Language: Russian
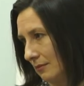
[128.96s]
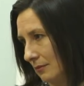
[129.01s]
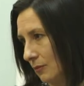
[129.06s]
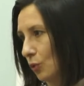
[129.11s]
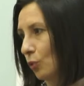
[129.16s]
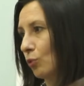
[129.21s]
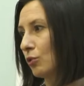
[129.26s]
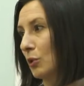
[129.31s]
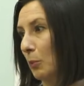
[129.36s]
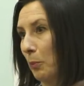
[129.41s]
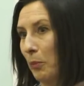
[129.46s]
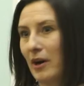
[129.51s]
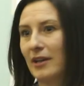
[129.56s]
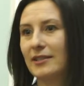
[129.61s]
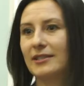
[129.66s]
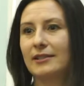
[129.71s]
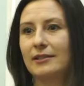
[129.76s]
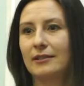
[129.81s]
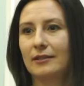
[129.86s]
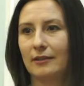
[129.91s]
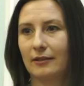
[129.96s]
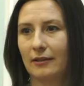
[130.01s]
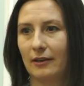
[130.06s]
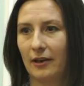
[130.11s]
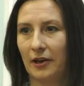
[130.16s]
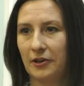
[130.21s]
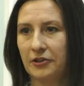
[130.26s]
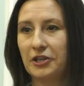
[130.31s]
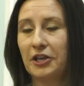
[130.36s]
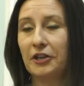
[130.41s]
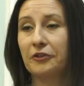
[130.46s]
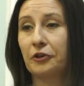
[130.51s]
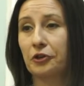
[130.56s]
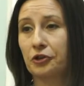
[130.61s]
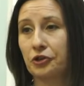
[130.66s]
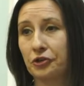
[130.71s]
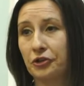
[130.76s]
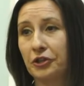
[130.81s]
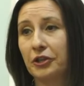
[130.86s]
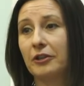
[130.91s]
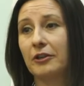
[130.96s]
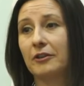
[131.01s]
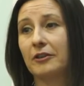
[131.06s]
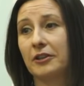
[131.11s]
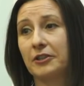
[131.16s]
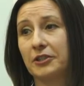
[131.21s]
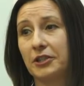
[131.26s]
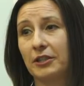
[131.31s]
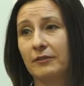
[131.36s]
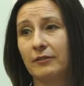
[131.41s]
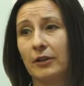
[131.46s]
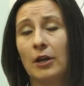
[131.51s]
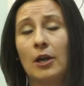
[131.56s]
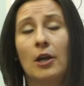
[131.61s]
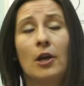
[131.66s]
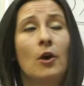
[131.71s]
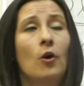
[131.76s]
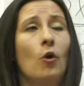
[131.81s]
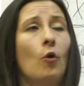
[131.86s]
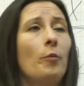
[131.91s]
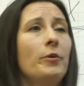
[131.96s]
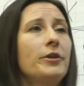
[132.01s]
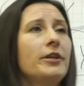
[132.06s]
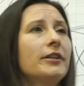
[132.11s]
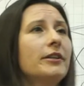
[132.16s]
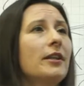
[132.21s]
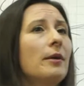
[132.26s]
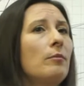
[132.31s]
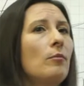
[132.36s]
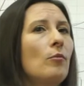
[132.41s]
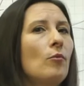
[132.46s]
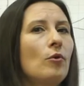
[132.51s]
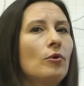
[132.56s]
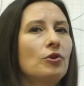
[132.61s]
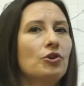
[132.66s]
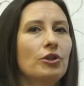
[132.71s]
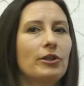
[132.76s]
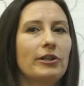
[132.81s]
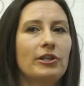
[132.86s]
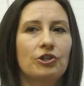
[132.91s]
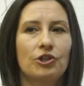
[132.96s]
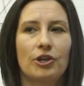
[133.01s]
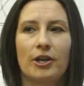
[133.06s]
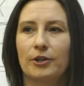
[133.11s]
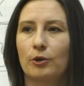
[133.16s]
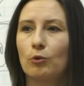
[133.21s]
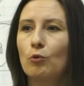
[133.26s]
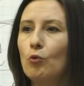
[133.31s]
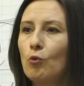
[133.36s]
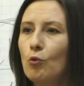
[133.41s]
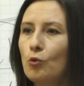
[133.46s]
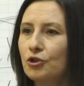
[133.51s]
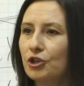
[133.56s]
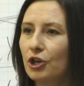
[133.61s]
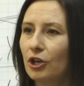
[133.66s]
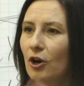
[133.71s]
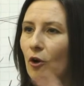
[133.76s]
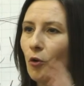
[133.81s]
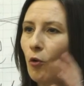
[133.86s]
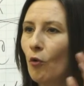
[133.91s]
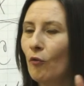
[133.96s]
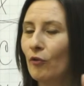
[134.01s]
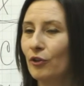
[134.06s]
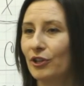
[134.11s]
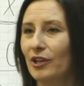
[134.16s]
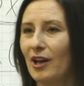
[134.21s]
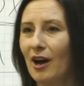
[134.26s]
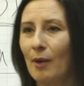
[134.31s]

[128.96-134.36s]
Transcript: Но запасы, они отражены как активы. У меня там может лежать куча какого-то